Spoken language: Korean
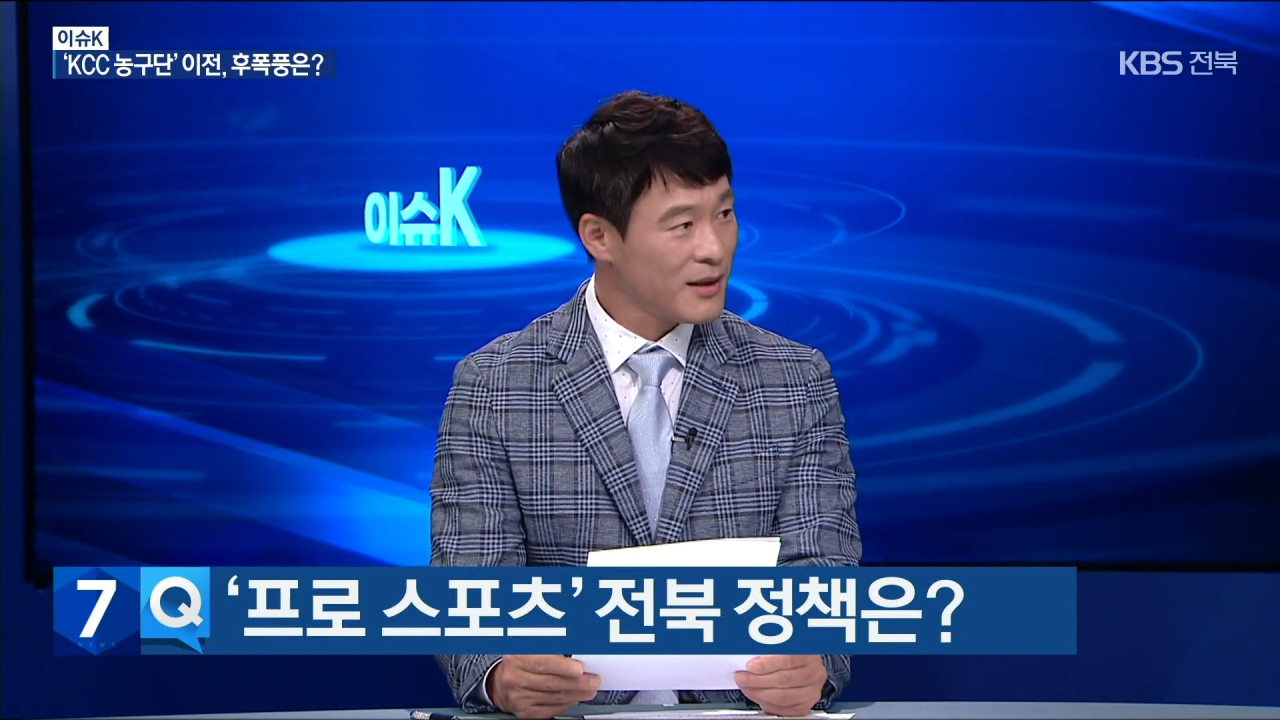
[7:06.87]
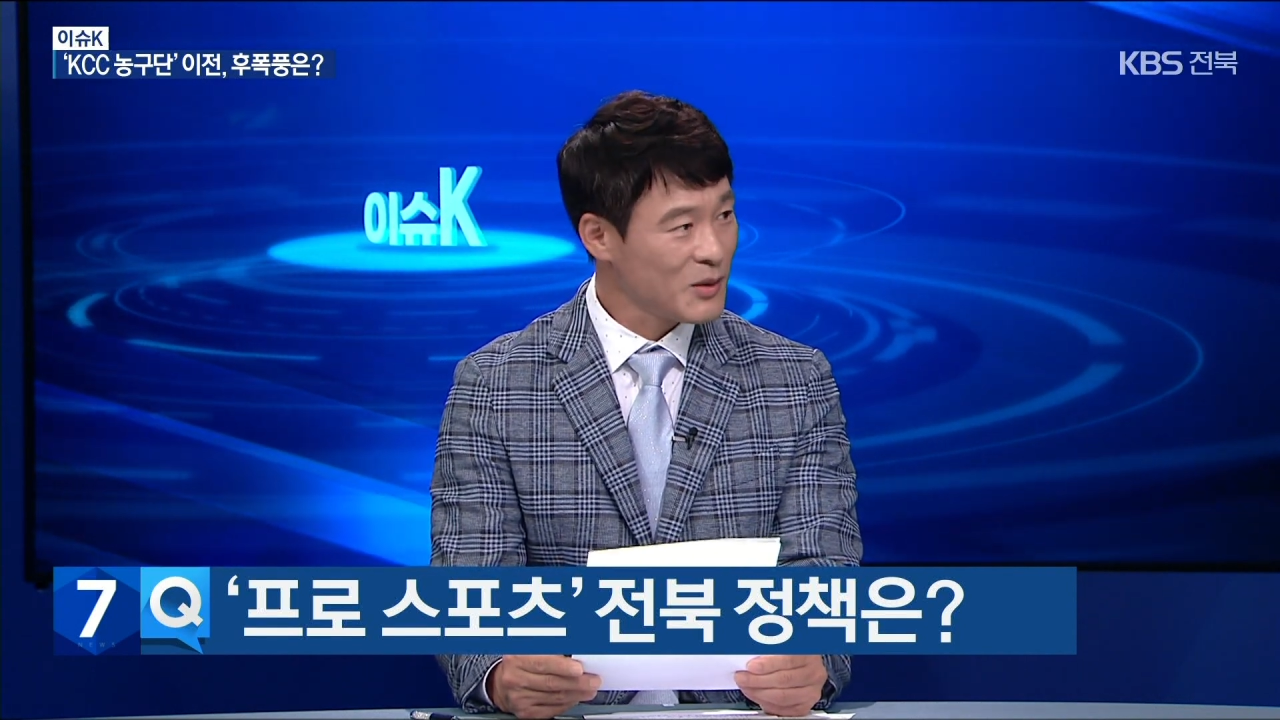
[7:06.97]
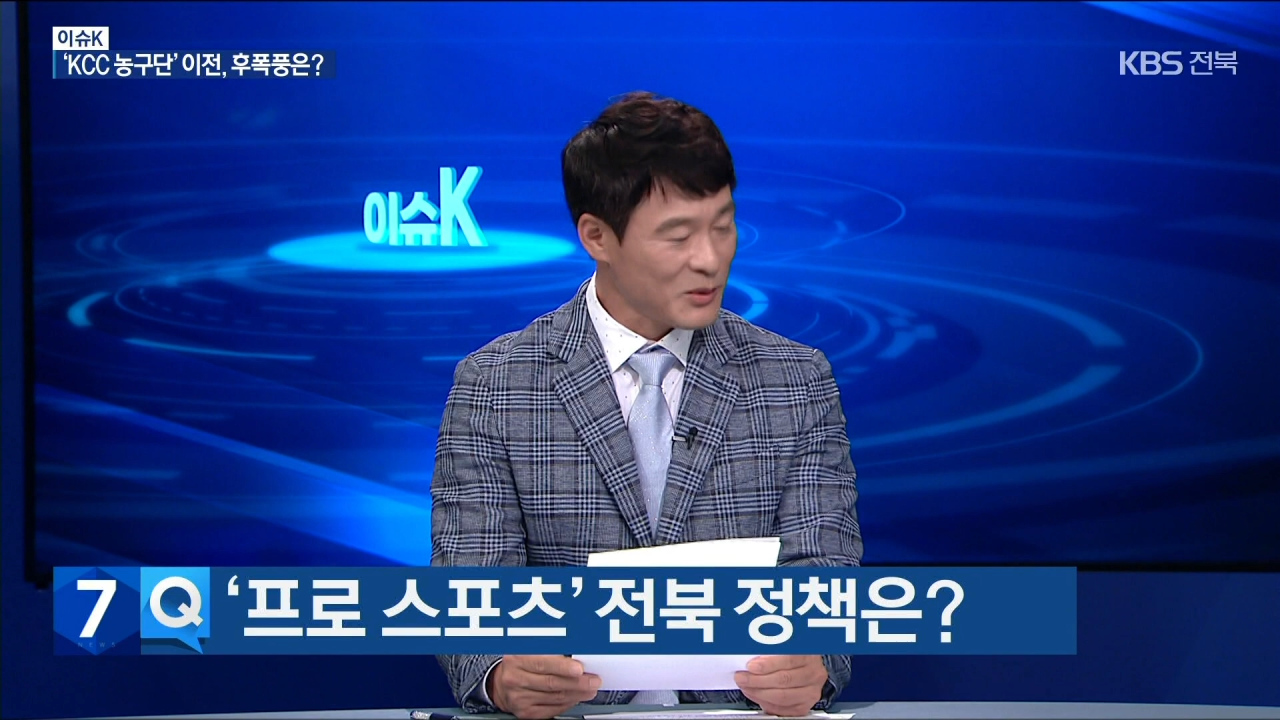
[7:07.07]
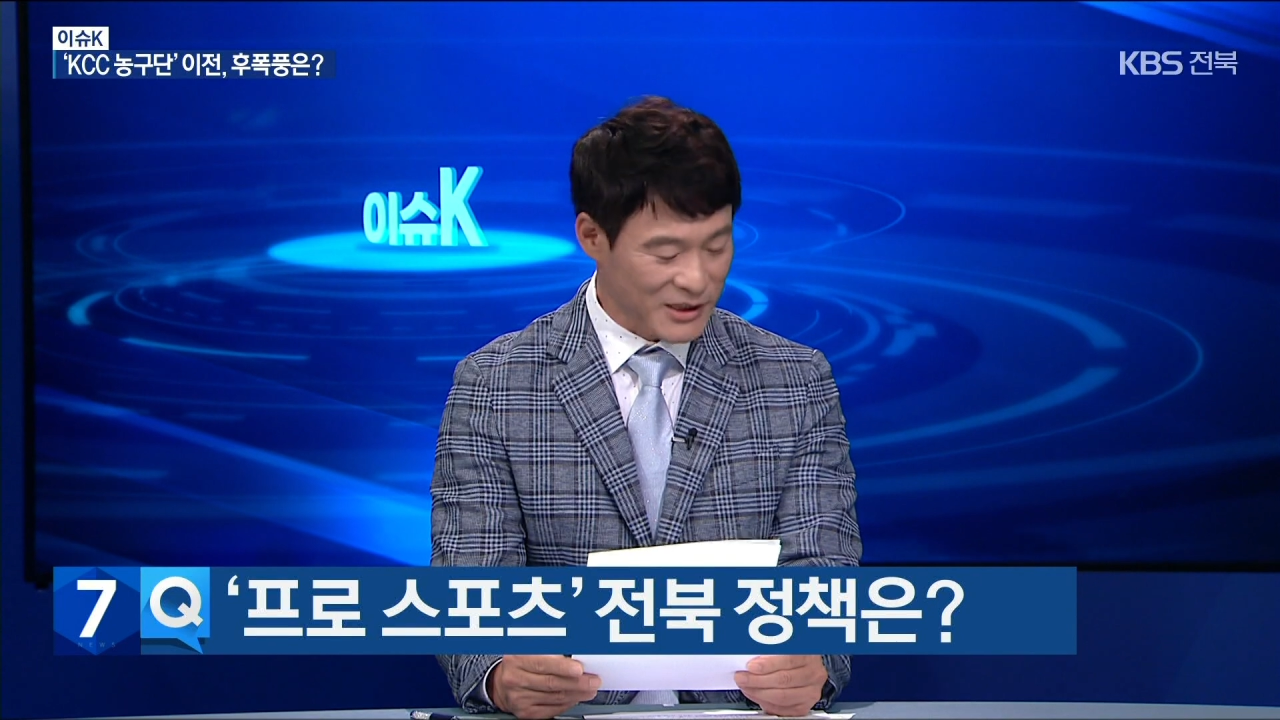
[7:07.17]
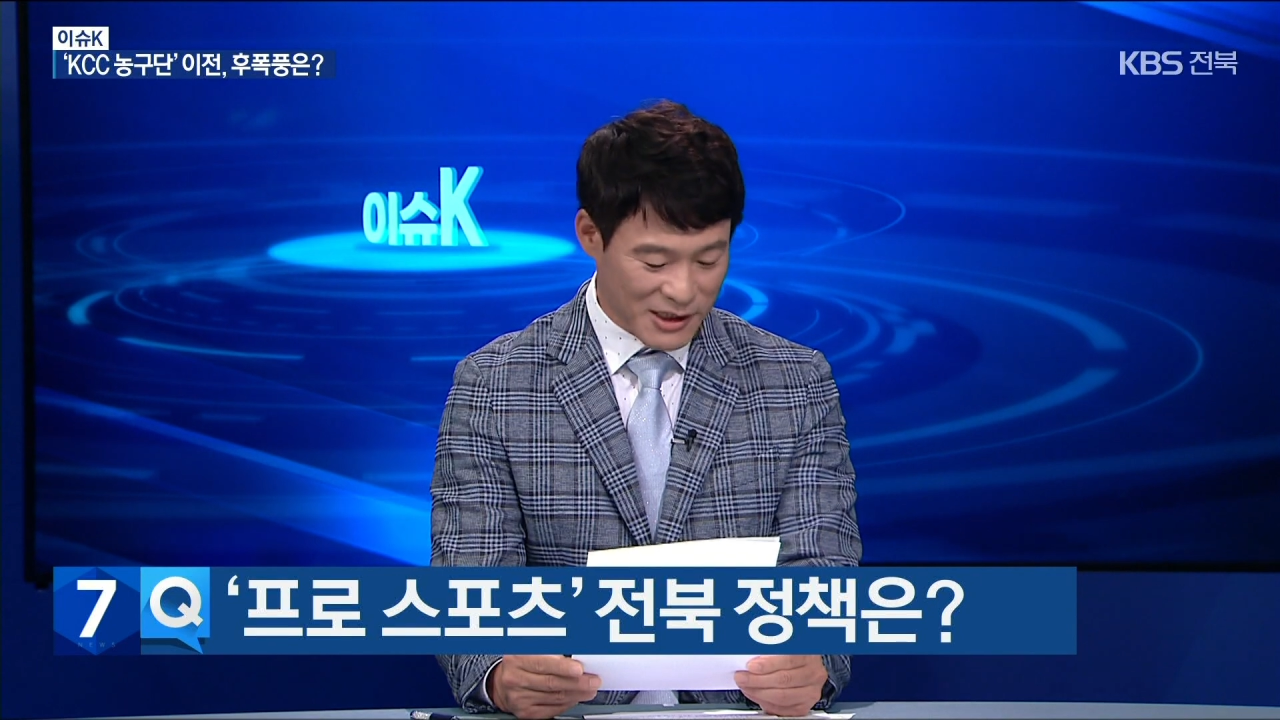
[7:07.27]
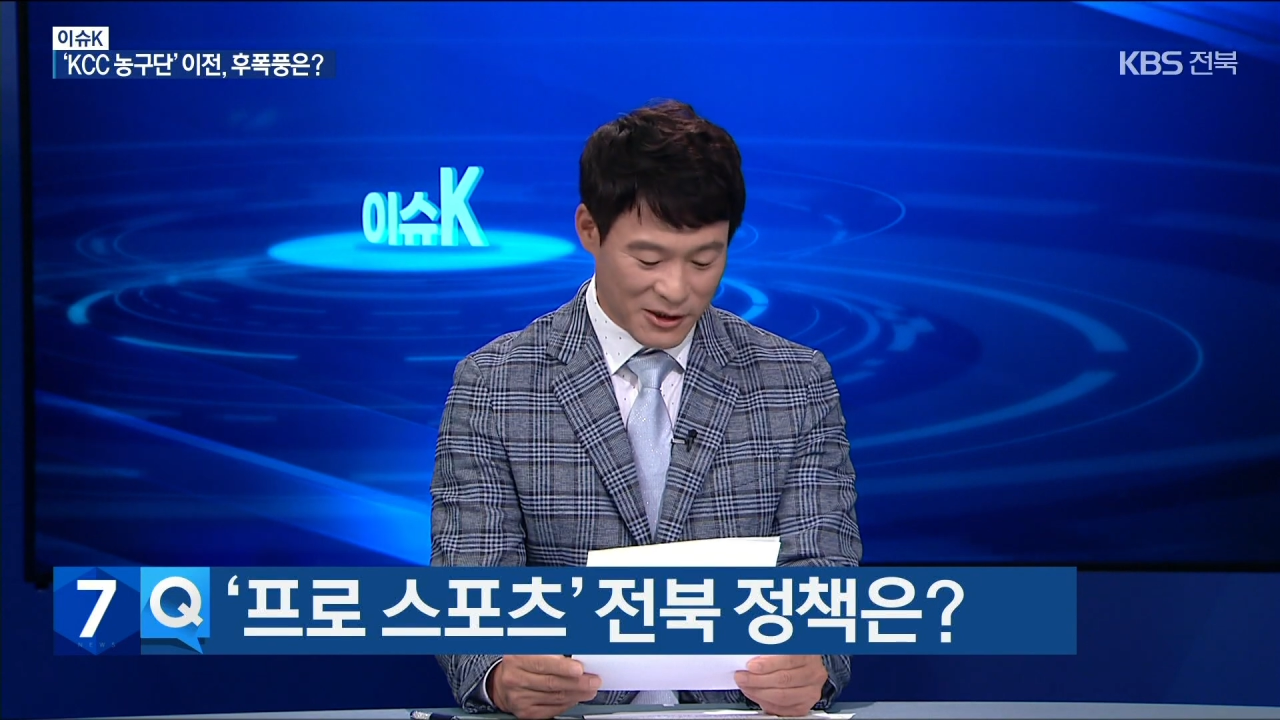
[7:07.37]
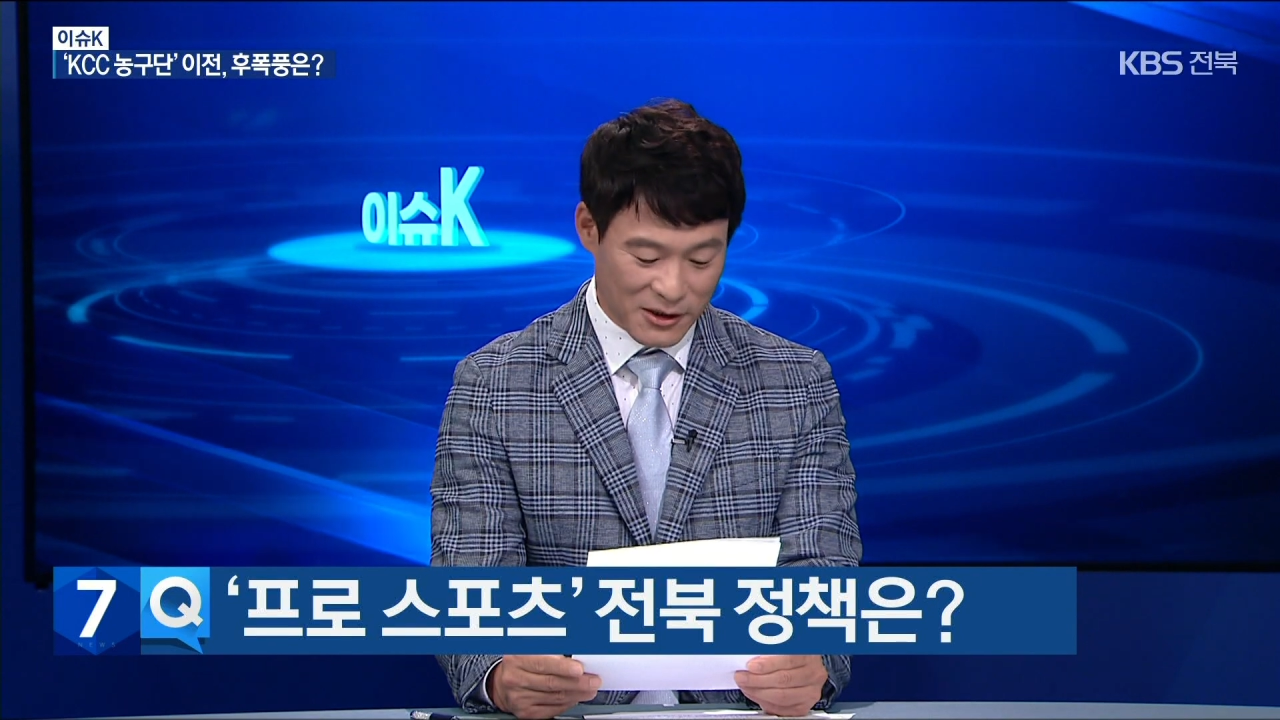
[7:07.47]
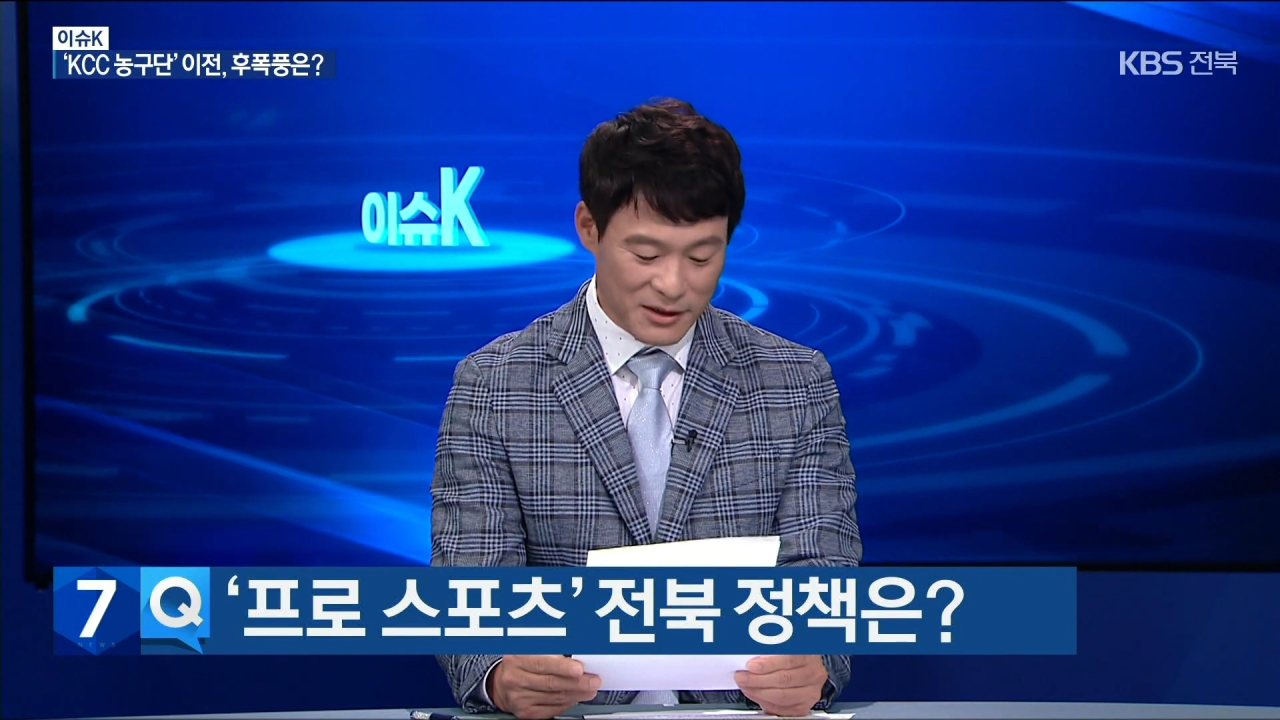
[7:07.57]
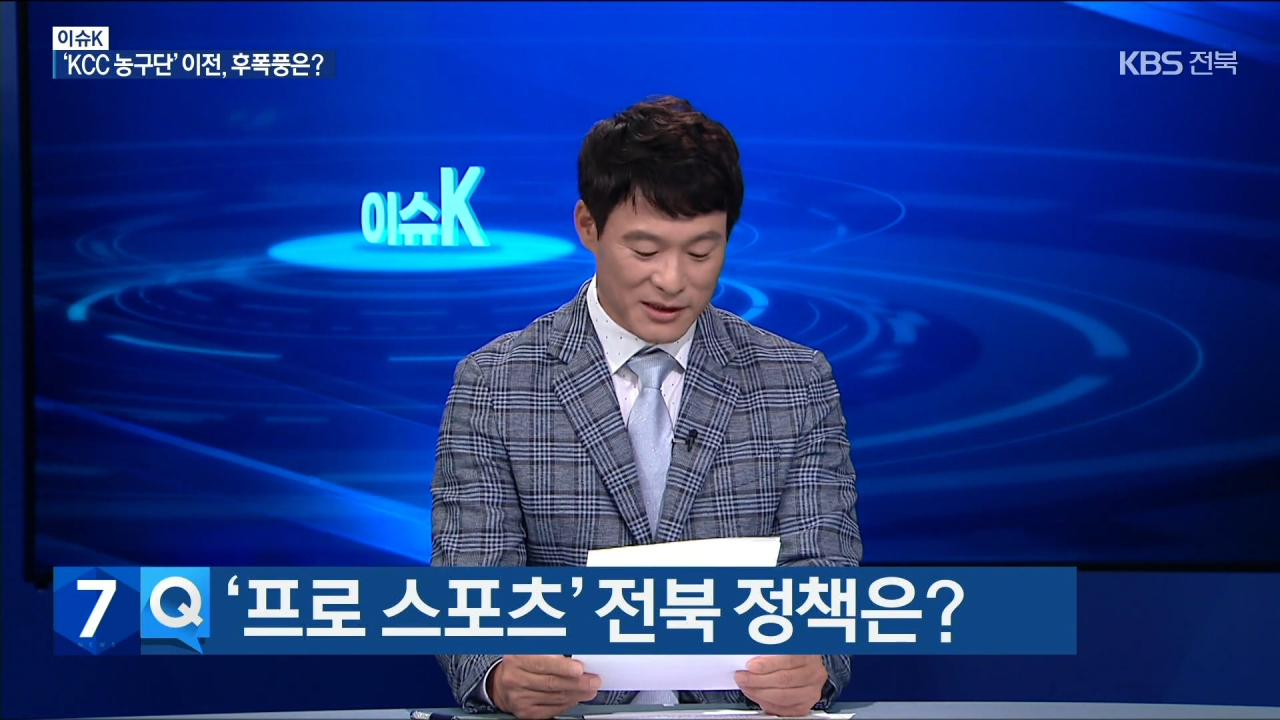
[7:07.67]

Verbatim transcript: 또 지역